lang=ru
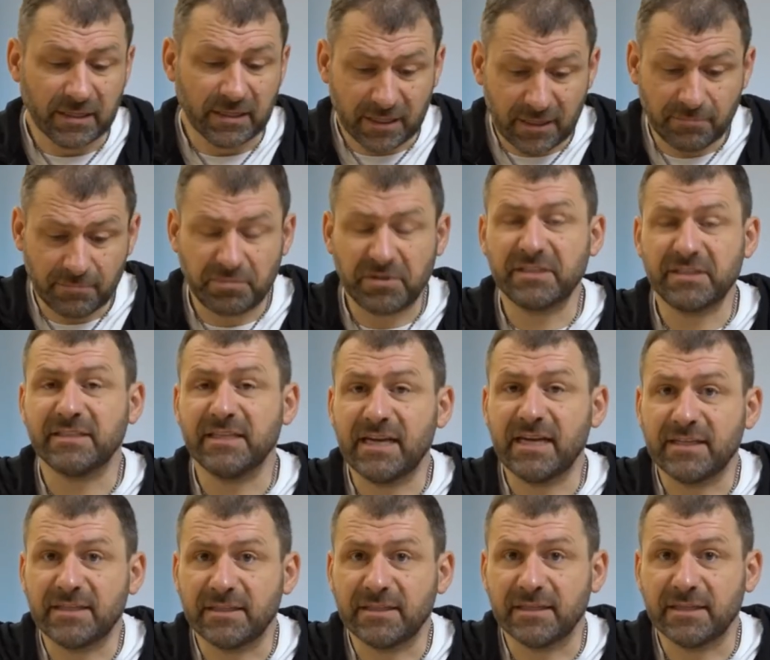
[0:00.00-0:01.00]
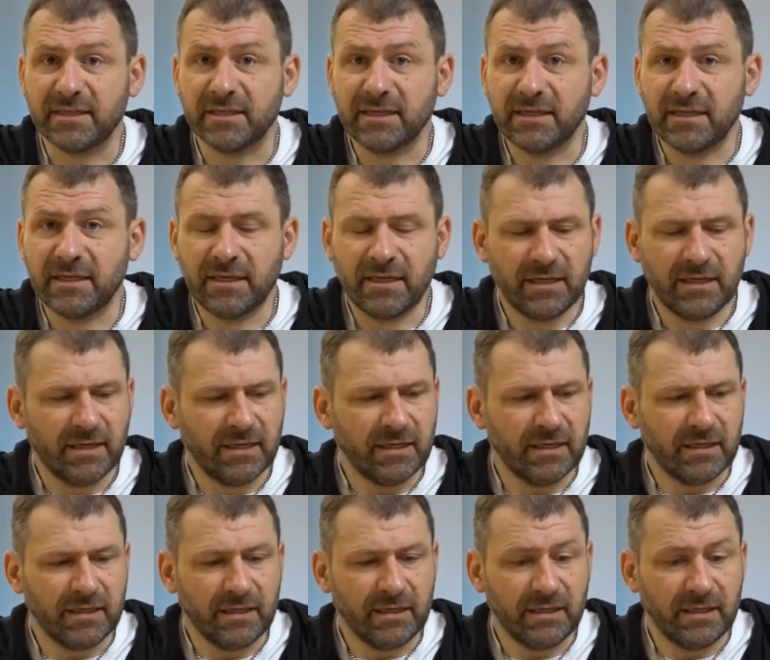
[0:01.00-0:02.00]
Надо признать это.
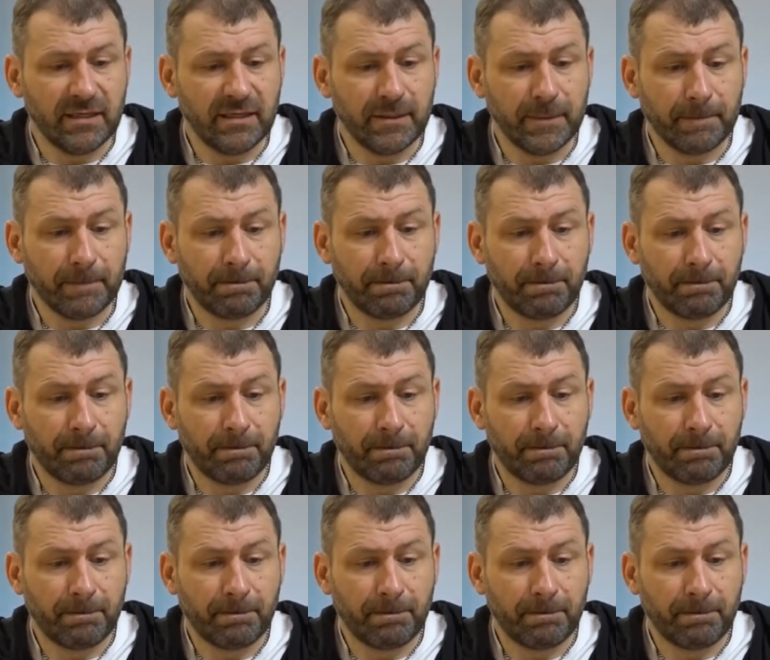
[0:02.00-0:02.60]
И